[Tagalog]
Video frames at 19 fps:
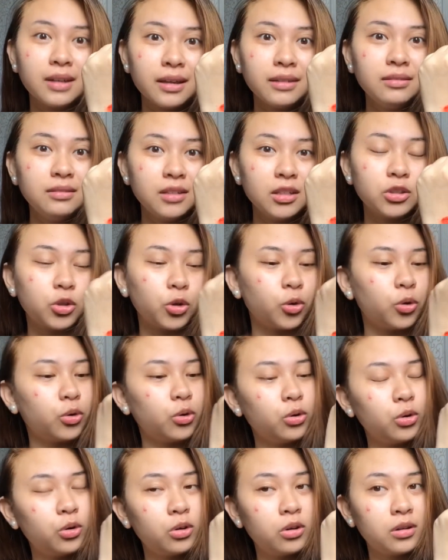red nito.
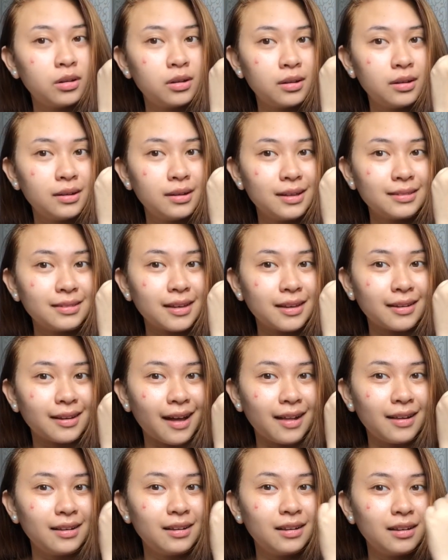
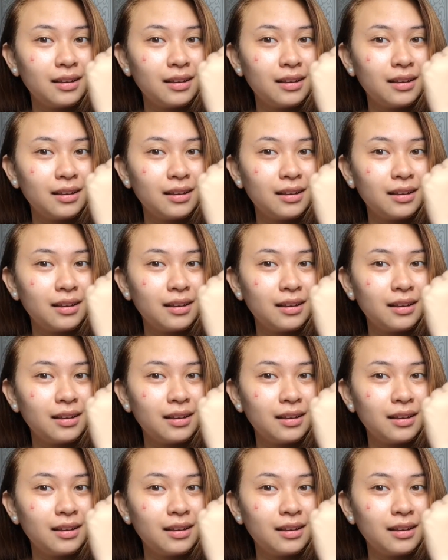Literal.